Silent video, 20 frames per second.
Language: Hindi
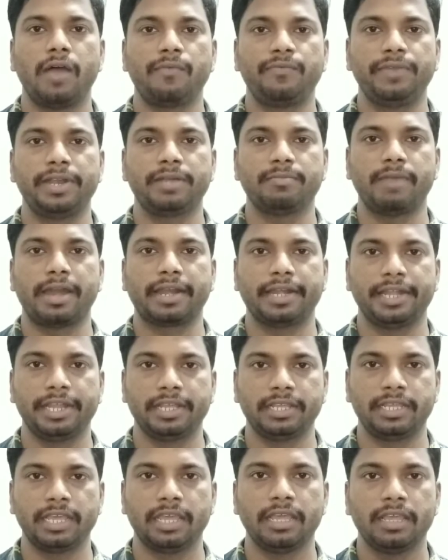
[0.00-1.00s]
अफिलेट
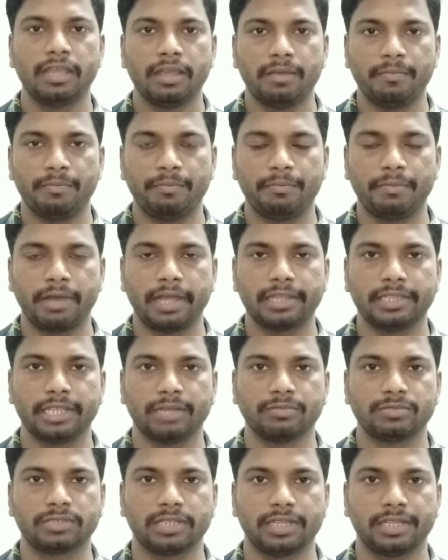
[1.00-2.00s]
मार्केटिंग के
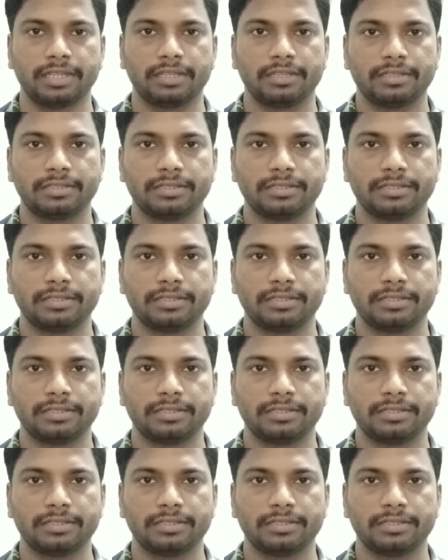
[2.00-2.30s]
माध्यम से